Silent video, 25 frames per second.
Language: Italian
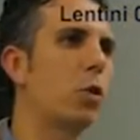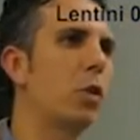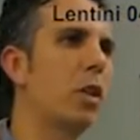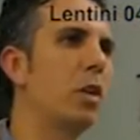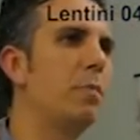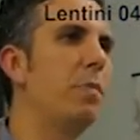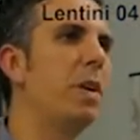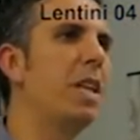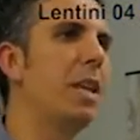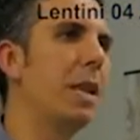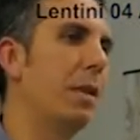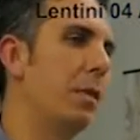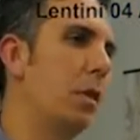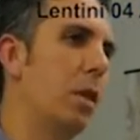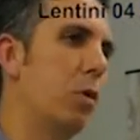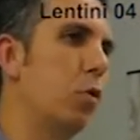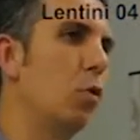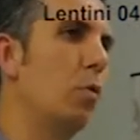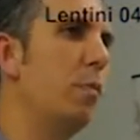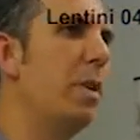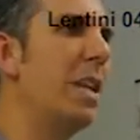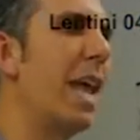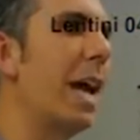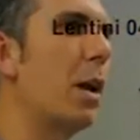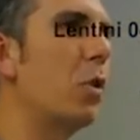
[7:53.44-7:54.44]
del, sul
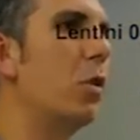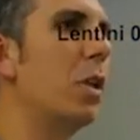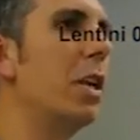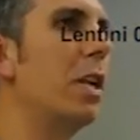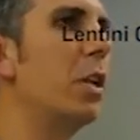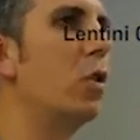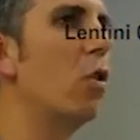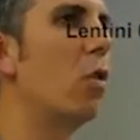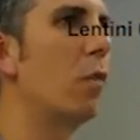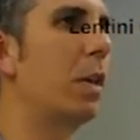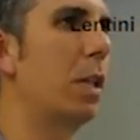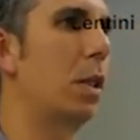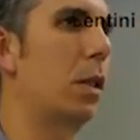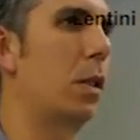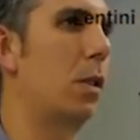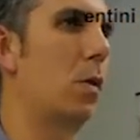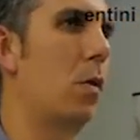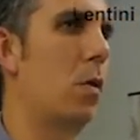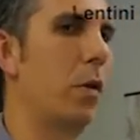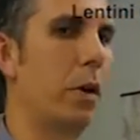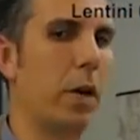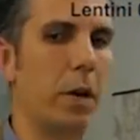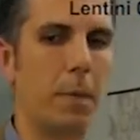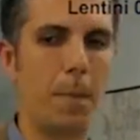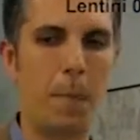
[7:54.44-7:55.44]
binario
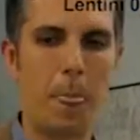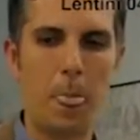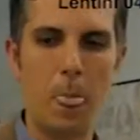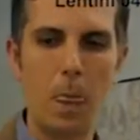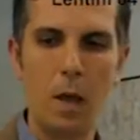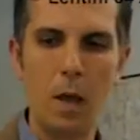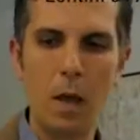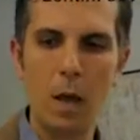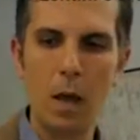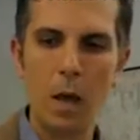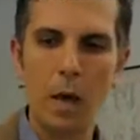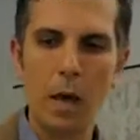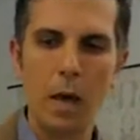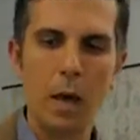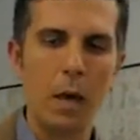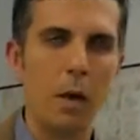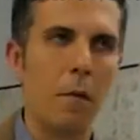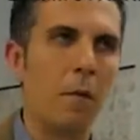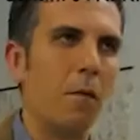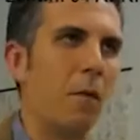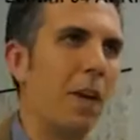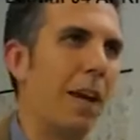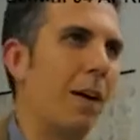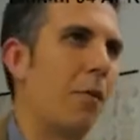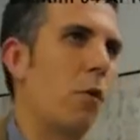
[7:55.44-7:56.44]
dell'innovazione
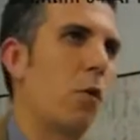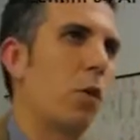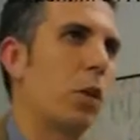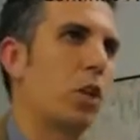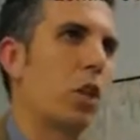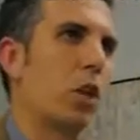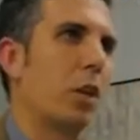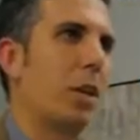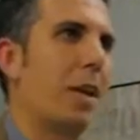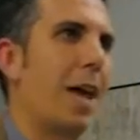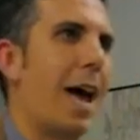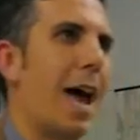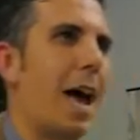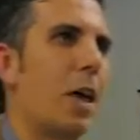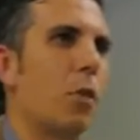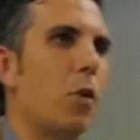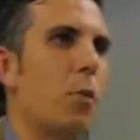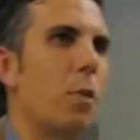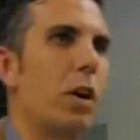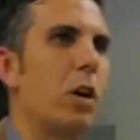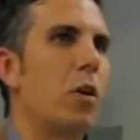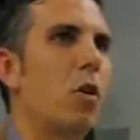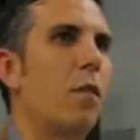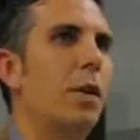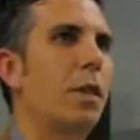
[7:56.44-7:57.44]
ve l'avevo accennato,
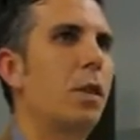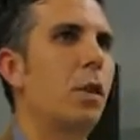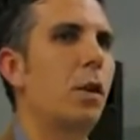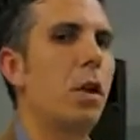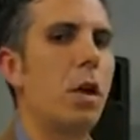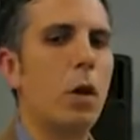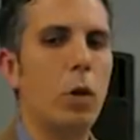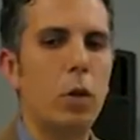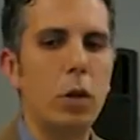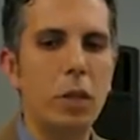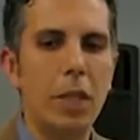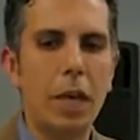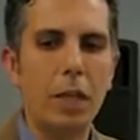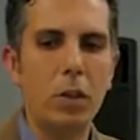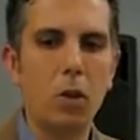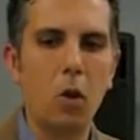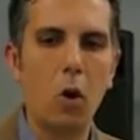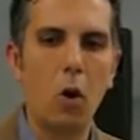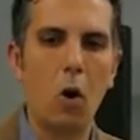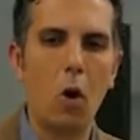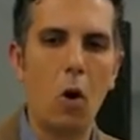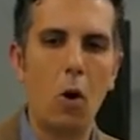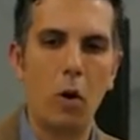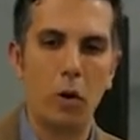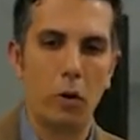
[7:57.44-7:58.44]
per innovazione io
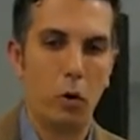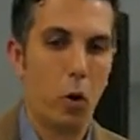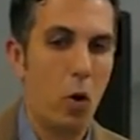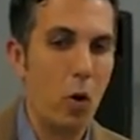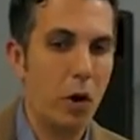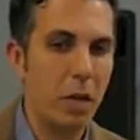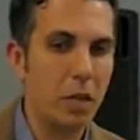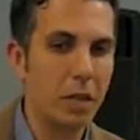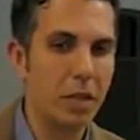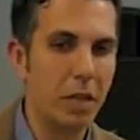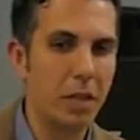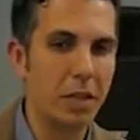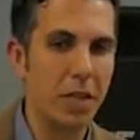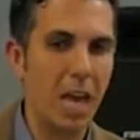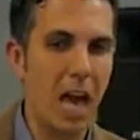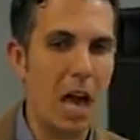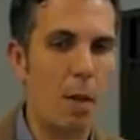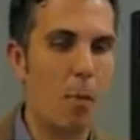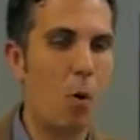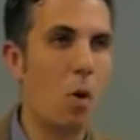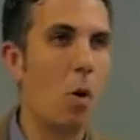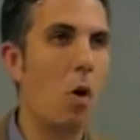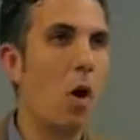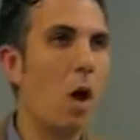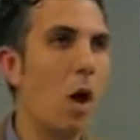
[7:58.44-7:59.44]
intendo, noi
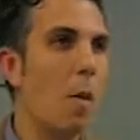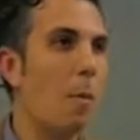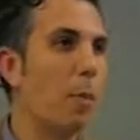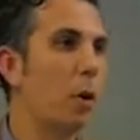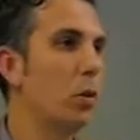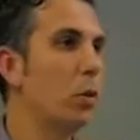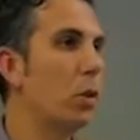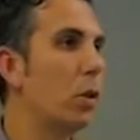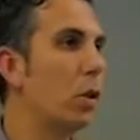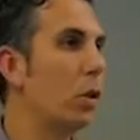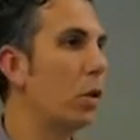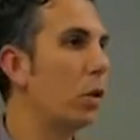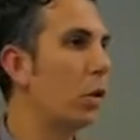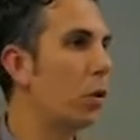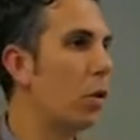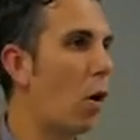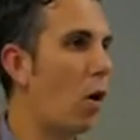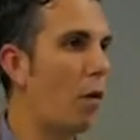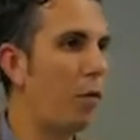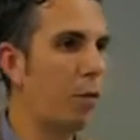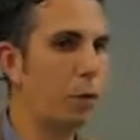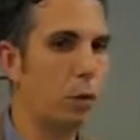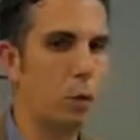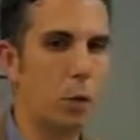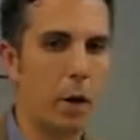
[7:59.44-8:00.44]
intendiamo produzione
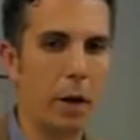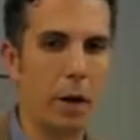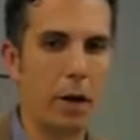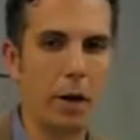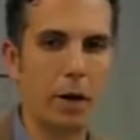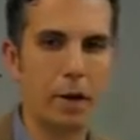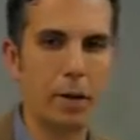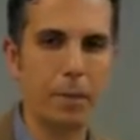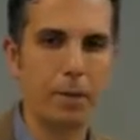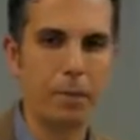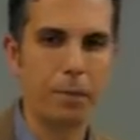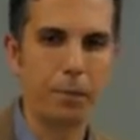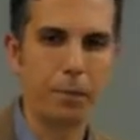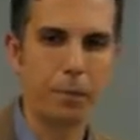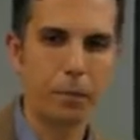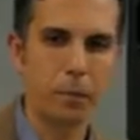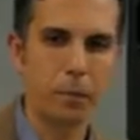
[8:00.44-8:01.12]
software,